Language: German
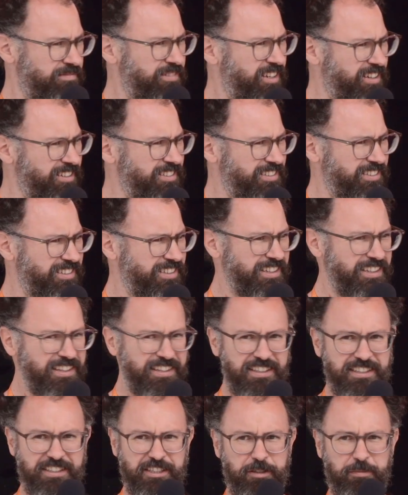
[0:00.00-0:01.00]
Ja, ne?
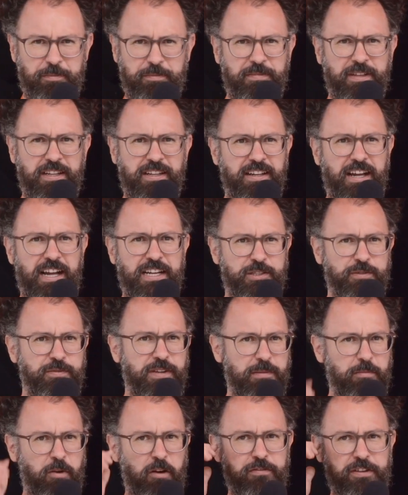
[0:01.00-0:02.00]
ähm, also wir
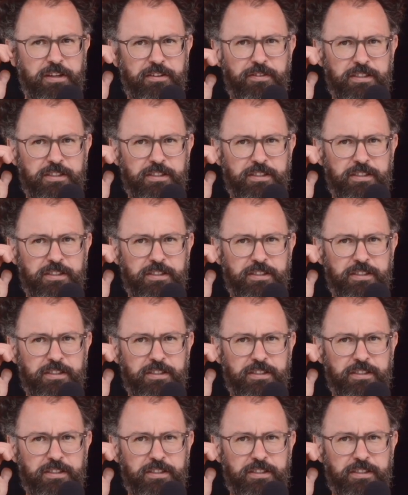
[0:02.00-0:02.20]
haben auf jeden